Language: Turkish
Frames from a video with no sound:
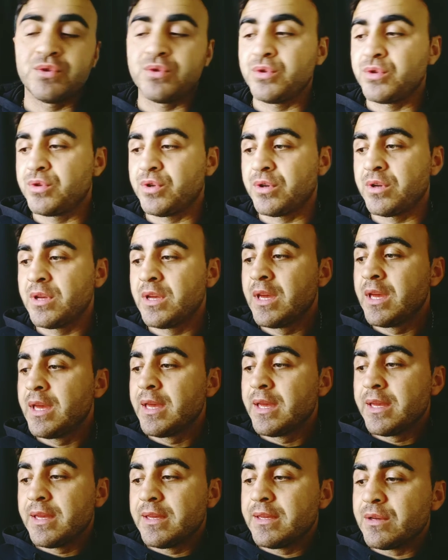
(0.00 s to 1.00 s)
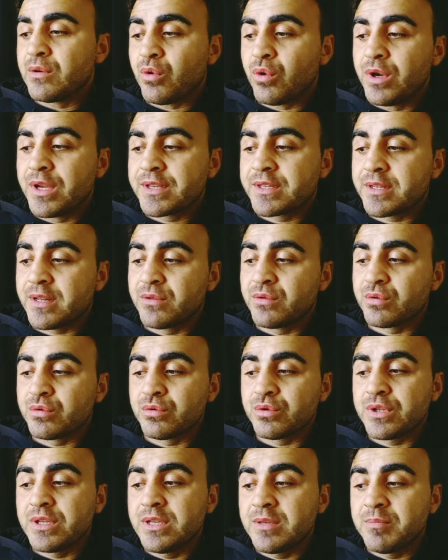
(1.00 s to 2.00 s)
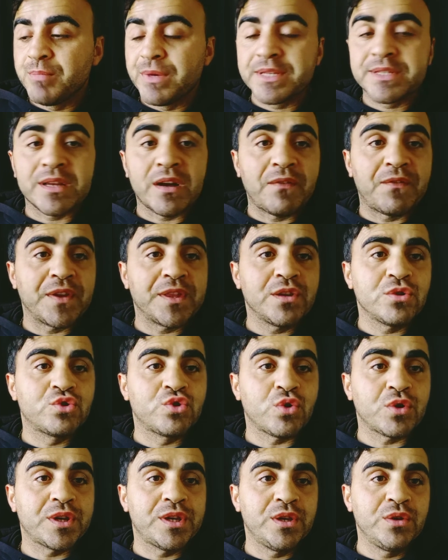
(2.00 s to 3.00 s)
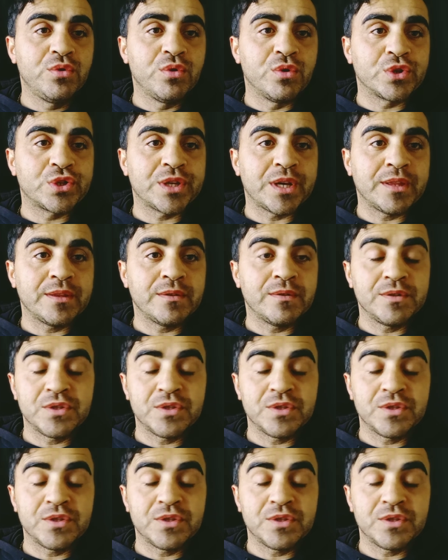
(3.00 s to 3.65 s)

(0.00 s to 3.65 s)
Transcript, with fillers: Çünkü e, Alexander Usyk mesafede çok iyi döşen